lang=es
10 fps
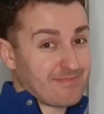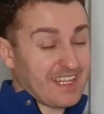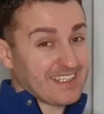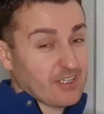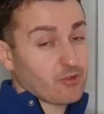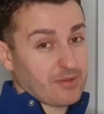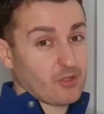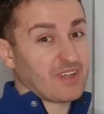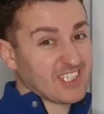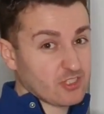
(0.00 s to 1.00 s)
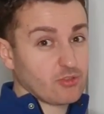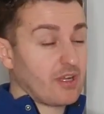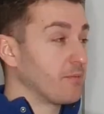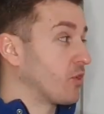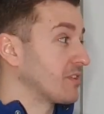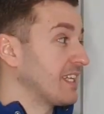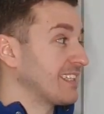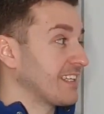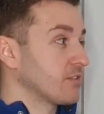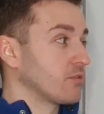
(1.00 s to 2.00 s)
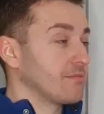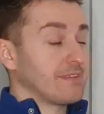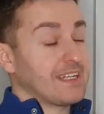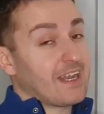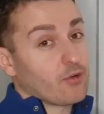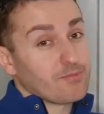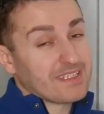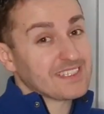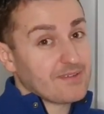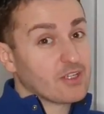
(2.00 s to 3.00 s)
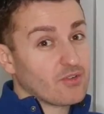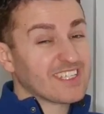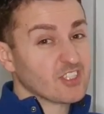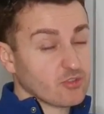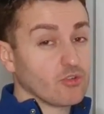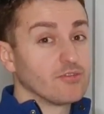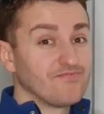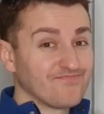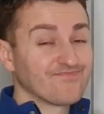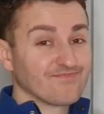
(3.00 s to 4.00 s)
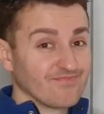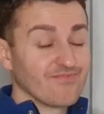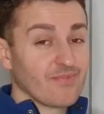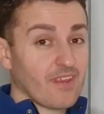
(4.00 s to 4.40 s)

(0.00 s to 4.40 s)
tiene tanto que ver con esto, a lo mejor tiene algo más que ver con esto. ¿Mm?